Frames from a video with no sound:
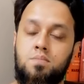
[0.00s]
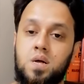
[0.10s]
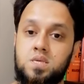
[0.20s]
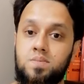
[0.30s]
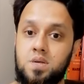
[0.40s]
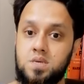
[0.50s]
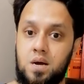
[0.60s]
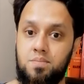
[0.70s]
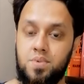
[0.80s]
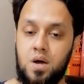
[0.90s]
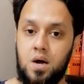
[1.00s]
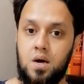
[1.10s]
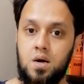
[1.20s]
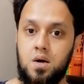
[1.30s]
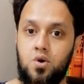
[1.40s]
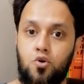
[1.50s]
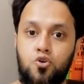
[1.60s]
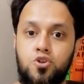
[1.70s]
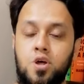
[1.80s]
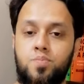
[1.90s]
মাঝে মাঝে আমরা
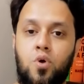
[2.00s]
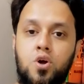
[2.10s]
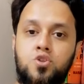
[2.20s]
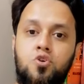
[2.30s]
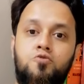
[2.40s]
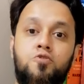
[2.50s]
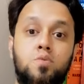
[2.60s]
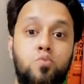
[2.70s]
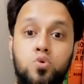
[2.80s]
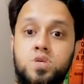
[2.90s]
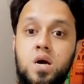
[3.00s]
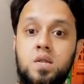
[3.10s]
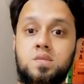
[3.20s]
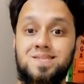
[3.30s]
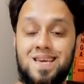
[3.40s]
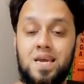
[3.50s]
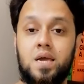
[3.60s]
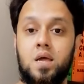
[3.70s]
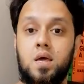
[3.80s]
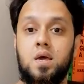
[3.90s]
অন্যের পয়েন্ট অফ ভিউ বোঝার চেয়ে
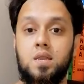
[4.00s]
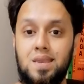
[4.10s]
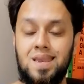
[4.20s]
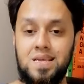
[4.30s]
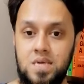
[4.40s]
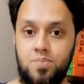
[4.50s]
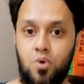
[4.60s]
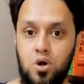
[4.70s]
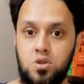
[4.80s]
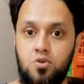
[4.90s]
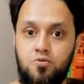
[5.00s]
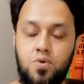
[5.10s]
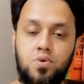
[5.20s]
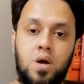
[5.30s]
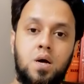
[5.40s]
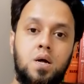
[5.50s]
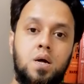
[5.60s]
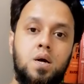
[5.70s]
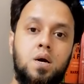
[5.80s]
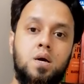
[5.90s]
নিজের পয়েন্ট অফ ভিউটা
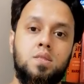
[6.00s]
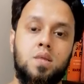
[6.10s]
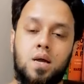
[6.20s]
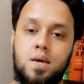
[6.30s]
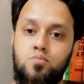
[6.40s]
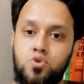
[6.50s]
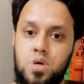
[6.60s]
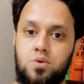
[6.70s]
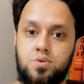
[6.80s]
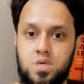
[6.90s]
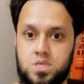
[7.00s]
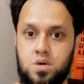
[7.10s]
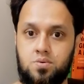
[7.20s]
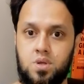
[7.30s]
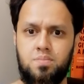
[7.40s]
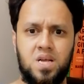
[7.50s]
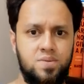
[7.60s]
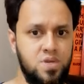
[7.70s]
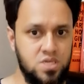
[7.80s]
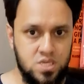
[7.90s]
তাকে বোঝানোর চেষ্টা করি
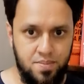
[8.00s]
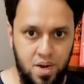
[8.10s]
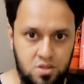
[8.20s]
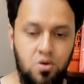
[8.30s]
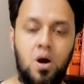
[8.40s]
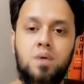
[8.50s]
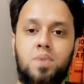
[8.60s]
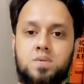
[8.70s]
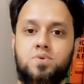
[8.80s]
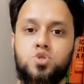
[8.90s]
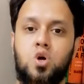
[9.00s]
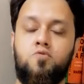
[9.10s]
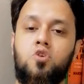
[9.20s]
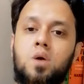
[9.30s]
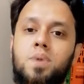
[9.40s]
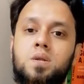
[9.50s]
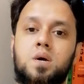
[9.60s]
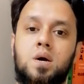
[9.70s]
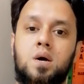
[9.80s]
মাঝে মাঝে চেষ্টা ব্যর্থ হয় মাঝে মাঝে সফল হয় বাট